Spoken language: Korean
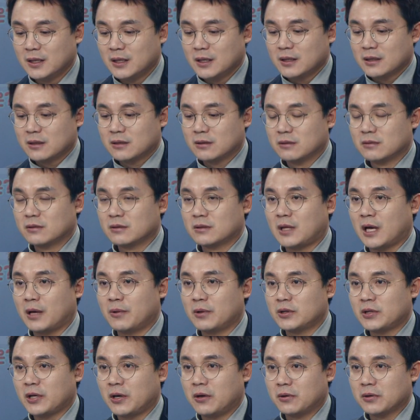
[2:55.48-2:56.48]
그런 대,
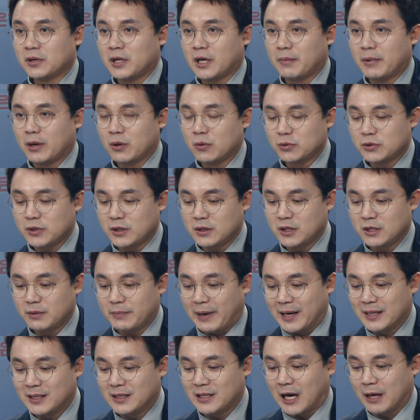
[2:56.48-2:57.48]
형 개발 호재들이
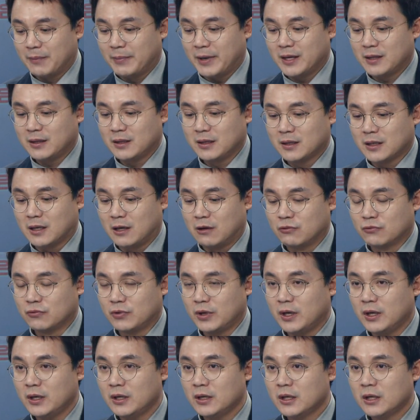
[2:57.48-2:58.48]
많이 남아 있는
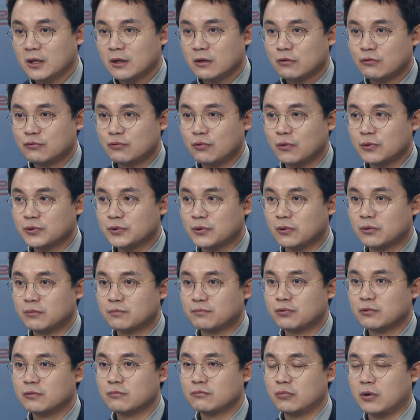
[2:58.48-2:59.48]
가운데 유동성은
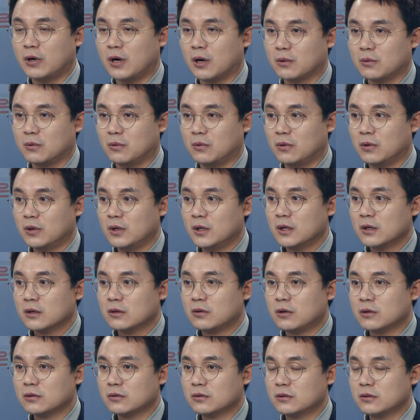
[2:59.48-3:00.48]
풍부하고
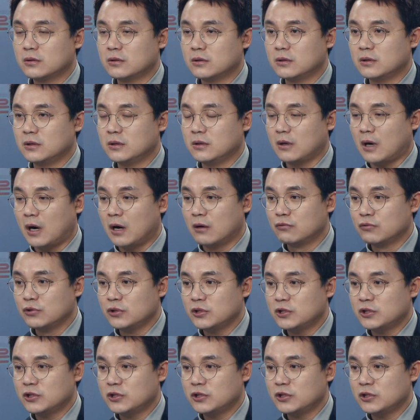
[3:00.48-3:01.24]
그것들을 아 우리